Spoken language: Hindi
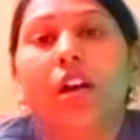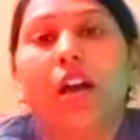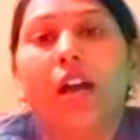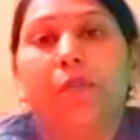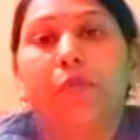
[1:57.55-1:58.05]

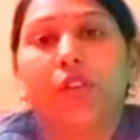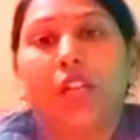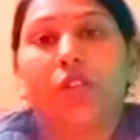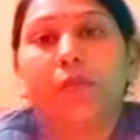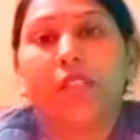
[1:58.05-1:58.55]
आपको ना
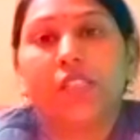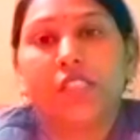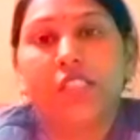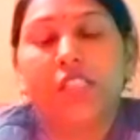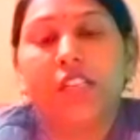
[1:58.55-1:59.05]
तो मतलब
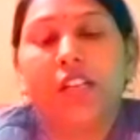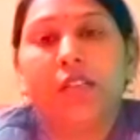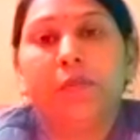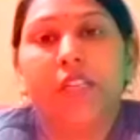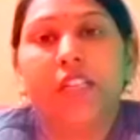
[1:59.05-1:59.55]
सर्जरी करानी
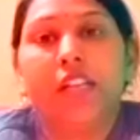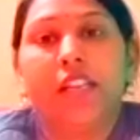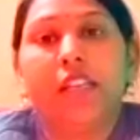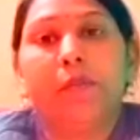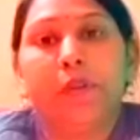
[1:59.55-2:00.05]
पड़ेगी ना ही
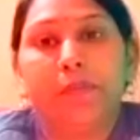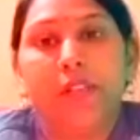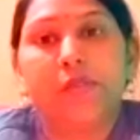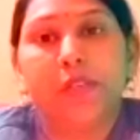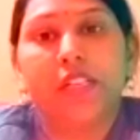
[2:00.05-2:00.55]
हिप
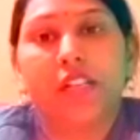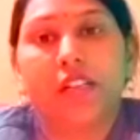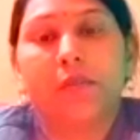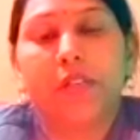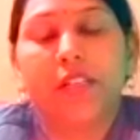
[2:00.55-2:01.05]
रिप्लेसमेंट कराना
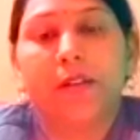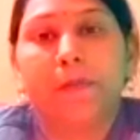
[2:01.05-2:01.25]
पड़ेगा